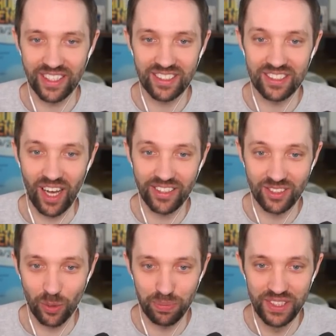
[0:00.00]
Das sieht so aus,
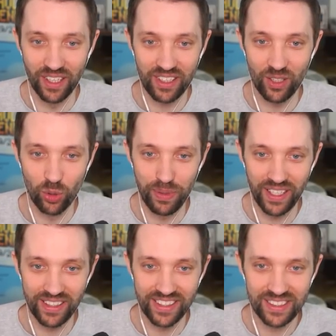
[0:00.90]
als ob hier
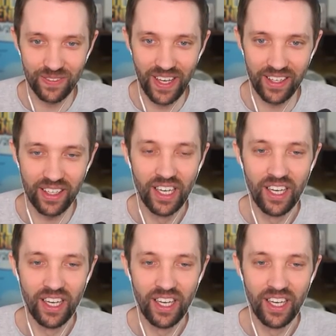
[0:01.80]
Kilometer nichts wäre, ey.